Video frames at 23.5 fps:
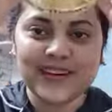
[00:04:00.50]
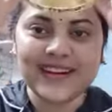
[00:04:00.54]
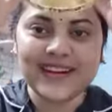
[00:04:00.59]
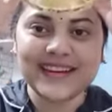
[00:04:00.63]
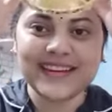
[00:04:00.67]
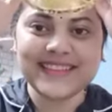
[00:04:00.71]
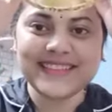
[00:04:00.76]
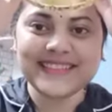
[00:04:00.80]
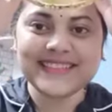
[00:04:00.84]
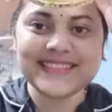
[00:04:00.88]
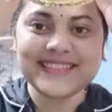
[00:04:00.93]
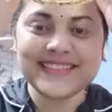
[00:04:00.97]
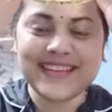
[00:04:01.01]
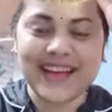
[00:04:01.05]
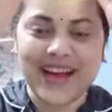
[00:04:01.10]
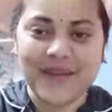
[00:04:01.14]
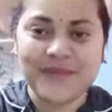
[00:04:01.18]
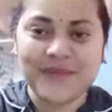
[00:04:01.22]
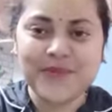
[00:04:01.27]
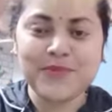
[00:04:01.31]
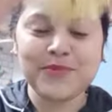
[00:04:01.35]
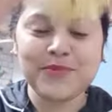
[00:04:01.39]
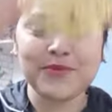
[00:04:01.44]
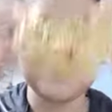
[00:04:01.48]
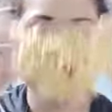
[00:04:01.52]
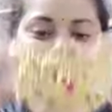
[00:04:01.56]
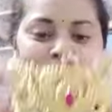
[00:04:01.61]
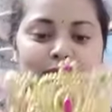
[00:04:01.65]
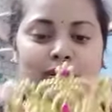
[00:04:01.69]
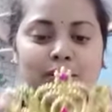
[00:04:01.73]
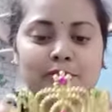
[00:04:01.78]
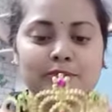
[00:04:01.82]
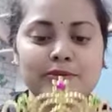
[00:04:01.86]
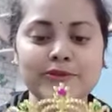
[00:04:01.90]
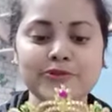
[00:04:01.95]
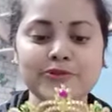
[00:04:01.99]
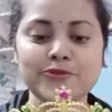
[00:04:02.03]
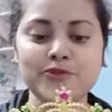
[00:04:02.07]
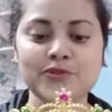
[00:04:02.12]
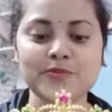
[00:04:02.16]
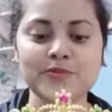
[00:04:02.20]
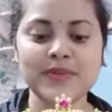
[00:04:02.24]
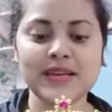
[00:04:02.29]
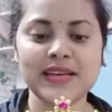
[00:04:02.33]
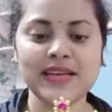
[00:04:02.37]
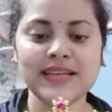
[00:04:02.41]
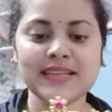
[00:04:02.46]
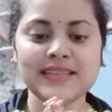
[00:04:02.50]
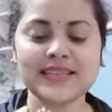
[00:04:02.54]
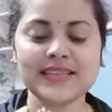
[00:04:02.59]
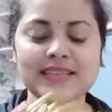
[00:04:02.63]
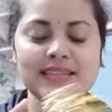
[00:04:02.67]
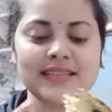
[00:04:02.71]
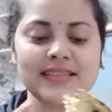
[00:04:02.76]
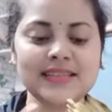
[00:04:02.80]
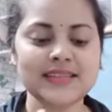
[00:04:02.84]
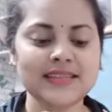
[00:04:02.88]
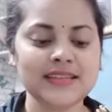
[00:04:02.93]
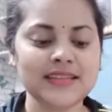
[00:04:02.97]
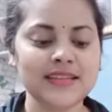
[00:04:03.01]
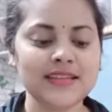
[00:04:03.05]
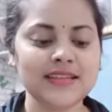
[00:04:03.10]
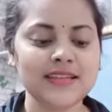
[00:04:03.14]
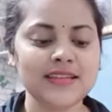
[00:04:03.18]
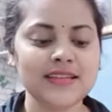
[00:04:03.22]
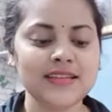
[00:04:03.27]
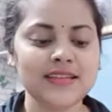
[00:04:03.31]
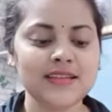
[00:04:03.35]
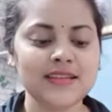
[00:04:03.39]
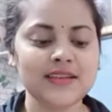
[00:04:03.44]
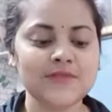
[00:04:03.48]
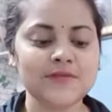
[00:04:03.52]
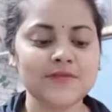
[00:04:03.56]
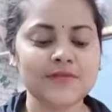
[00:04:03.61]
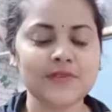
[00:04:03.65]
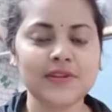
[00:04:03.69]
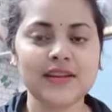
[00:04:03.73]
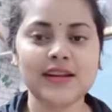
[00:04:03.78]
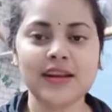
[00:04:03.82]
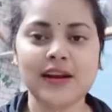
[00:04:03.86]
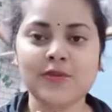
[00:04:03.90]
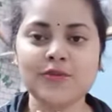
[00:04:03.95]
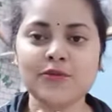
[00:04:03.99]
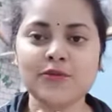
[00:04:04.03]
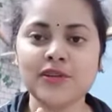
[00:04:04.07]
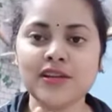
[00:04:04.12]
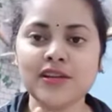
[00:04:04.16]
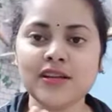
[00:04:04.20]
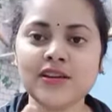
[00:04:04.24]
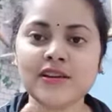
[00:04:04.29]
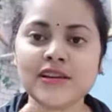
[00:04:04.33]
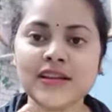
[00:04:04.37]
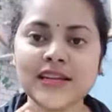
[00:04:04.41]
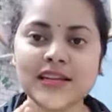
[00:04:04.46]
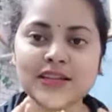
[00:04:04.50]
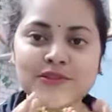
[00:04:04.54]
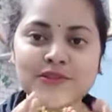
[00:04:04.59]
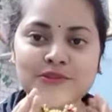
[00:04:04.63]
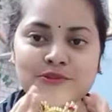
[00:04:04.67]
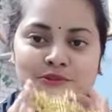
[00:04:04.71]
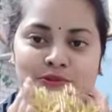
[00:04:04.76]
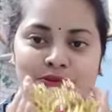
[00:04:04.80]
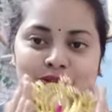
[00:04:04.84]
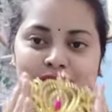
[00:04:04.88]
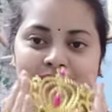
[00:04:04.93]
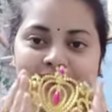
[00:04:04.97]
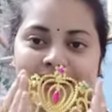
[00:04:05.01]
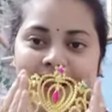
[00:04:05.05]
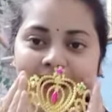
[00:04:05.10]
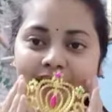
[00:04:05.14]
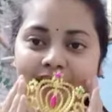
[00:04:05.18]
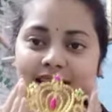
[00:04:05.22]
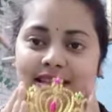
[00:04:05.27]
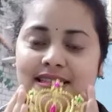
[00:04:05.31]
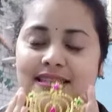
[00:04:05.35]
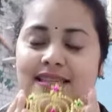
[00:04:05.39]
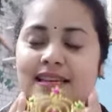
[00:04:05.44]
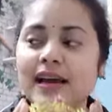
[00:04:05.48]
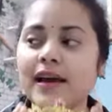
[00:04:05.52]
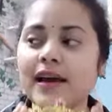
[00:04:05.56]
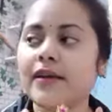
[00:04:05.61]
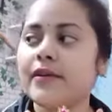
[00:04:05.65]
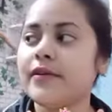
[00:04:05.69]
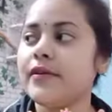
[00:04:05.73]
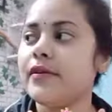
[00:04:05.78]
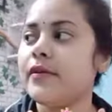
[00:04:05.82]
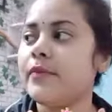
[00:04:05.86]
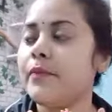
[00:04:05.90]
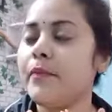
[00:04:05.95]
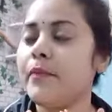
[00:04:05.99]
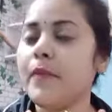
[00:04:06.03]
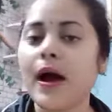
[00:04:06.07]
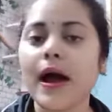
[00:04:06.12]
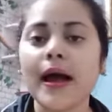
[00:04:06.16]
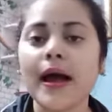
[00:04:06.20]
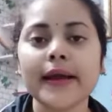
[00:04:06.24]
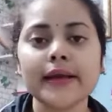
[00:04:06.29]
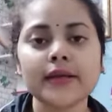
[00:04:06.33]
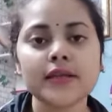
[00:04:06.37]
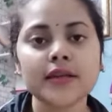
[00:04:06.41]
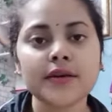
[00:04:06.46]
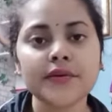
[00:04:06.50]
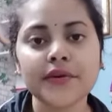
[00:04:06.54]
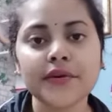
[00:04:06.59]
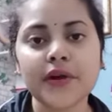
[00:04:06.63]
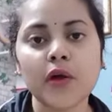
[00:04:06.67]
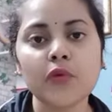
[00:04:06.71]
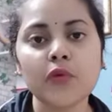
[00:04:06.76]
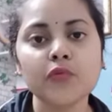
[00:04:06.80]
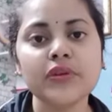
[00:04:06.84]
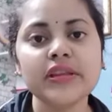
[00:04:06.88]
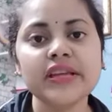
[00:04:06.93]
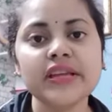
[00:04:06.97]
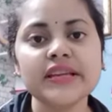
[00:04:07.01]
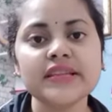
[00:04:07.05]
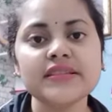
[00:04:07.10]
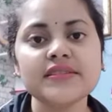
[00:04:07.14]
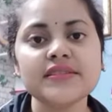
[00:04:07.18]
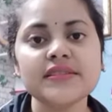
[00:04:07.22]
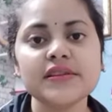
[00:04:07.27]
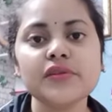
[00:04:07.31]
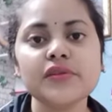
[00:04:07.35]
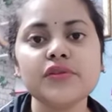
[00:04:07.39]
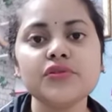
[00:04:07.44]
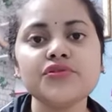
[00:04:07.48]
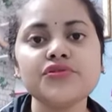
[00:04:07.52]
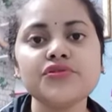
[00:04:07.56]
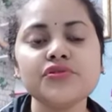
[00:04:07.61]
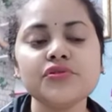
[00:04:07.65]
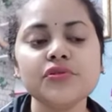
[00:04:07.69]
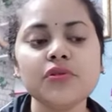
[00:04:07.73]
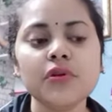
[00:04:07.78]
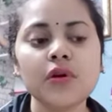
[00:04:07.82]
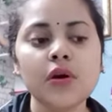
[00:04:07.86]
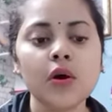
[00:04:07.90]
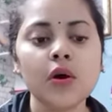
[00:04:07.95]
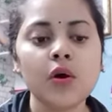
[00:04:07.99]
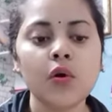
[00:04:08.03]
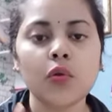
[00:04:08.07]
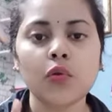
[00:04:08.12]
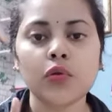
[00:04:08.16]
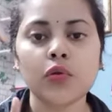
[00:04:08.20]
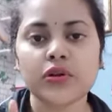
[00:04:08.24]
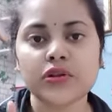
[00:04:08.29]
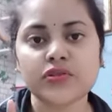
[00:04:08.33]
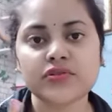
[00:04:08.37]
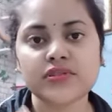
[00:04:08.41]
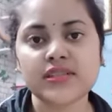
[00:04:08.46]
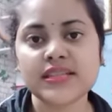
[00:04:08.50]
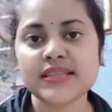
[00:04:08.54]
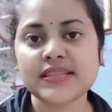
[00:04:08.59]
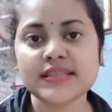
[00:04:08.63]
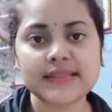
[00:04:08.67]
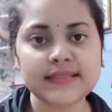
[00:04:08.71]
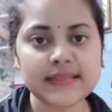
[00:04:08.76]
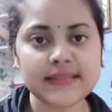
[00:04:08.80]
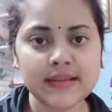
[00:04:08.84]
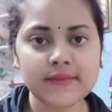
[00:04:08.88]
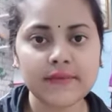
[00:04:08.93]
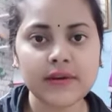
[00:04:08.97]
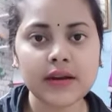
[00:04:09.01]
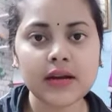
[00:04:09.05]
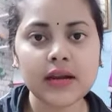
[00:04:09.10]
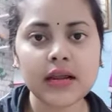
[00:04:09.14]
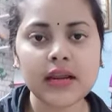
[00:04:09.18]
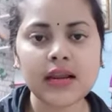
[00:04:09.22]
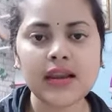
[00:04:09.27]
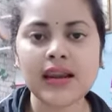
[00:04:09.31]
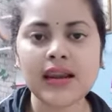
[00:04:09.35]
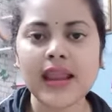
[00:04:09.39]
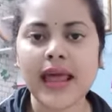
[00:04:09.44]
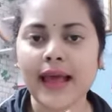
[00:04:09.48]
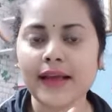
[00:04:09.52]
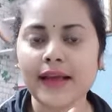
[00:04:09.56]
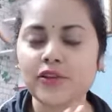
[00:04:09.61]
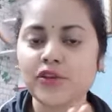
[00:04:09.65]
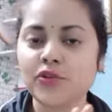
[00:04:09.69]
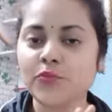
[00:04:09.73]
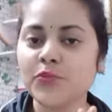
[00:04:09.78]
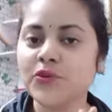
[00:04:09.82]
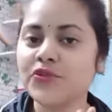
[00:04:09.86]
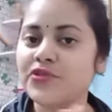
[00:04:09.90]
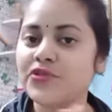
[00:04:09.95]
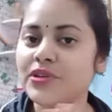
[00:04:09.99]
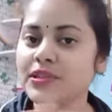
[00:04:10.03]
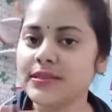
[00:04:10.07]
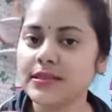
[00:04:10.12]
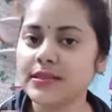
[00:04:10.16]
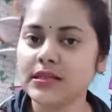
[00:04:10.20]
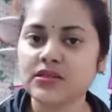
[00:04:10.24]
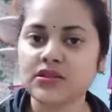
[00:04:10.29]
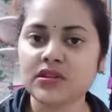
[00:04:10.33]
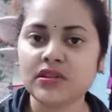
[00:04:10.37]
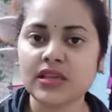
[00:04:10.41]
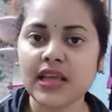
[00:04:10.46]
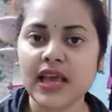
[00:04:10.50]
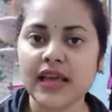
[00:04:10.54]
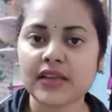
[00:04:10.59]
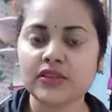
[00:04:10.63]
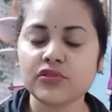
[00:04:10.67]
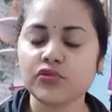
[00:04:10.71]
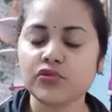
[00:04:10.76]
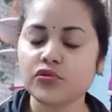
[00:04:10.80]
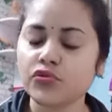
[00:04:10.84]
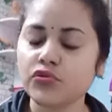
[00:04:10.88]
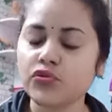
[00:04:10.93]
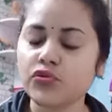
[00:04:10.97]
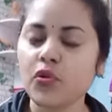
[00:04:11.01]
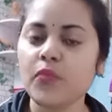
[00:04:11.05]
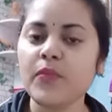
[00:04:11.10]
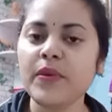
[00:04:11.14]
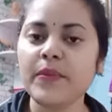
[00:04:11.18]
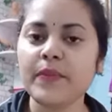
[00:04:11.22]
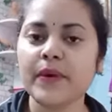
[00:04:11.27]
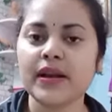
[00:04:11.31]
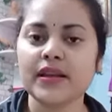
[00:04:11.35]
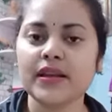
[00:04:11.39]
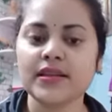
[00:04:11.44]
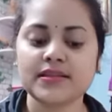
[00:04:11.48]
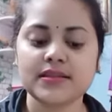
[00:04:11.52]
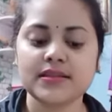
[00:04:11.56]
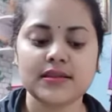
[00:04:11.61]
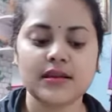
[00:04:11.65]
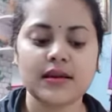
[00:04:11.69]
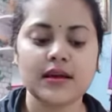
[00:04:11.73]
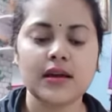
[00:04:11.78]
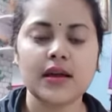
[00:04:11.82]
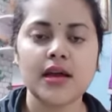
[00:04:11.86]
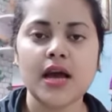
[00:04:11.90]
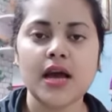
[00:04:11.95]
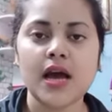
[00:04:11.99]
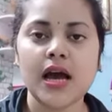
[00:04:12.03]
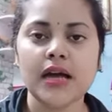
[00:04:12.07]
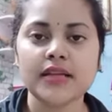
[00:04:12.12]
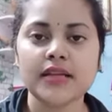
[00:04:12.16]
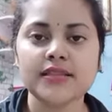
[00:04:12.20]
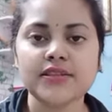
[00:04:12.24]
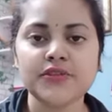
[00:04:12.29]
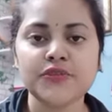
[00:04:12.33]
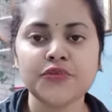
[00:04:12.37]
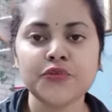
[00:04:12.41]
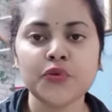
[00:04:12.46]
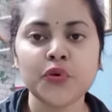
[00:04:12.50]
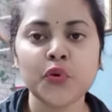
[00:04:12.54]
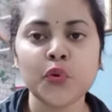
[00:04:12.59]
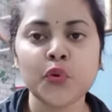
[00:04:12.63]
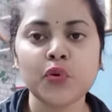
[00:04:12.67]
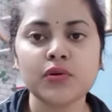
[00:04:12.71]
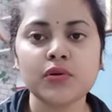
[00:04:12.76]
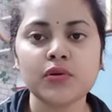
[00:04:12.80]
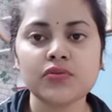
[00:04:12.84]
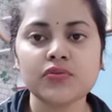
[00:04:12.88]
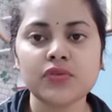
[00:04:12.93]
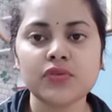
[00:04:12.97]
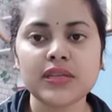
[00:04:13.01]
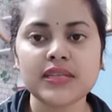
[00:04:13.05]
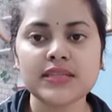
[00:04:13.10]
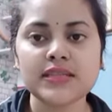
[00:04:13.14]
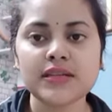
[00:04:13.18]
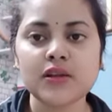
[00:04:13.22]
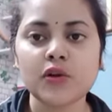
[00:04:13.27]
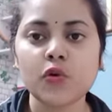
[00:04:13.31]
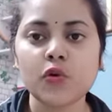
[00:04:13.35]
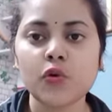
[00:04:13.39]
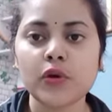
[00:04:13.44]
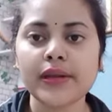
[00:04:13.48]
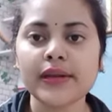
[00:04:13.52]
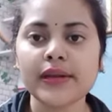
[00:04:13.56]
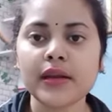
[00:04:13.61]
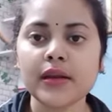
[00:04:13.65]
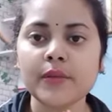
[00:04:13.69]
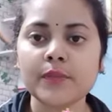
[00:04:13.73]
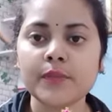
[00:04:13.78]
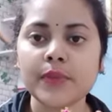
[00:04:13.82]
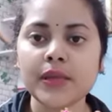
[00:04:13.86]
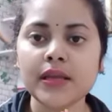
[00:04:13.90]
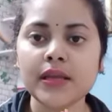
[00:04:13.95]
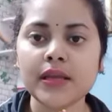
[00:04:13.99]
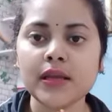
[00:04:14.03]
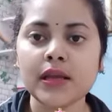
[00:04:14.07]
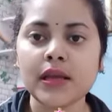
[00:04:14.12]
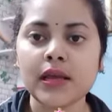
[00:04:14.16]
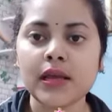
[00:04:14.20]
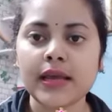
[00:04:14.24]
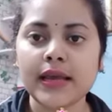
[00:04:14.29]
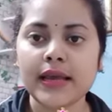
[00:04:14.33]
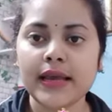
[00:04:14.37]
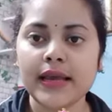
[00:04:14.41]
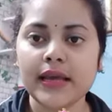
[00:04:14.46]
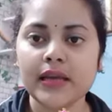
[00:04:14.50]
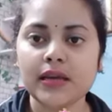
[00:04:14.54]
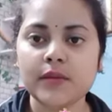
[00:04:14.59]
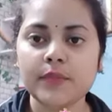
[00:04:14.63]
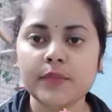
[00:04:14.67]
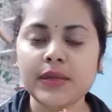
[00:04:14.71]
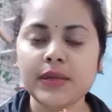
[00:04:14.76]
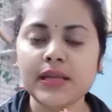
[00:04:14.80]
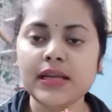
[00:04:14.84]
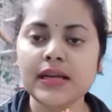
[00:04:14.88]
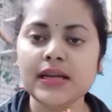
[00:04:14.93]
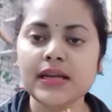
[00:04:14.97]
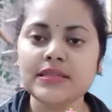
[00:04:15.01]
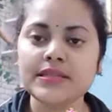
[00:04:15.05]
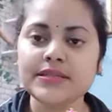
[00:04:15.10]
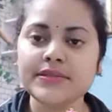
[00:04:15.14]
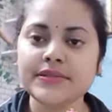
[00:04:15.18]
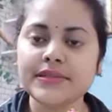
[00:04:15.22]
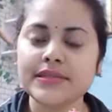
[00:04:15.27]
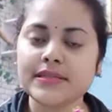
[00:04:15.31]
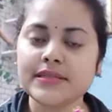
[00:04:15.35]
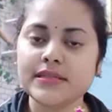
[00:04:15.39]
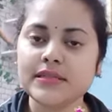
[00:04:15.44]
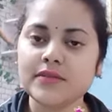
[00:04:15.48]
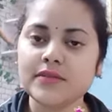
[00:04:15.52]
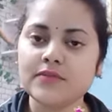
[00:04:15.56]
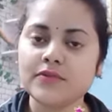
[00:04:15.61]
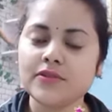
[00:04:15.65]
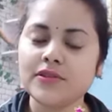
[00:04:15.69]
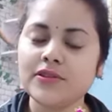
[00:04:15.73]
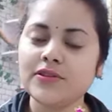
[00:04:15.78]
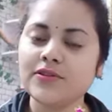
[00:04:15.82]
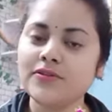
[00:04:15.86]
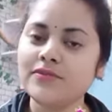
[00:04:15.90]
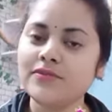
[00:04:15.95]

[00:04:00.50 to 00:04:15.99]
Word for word: নিয়েছি আমি পড়তে পারবো না যদি ভেঙে যায় তো ক্রাউনটা অনেক সুন্দর লাগছে আর মা একটা ক্রাউন নিয়ে এসেছিলো ওর জন্য ওটা হচ্ছে সিলভার কালার একদমই ড্রেসটার সাথে একদমই মানাচ্ছে না আর যেহেতু ওর ড্রেসটা গোল্ডেন আর পিঙ্ক এখানে পিঙ্ক আছে ড্রেসটার মধ্যেও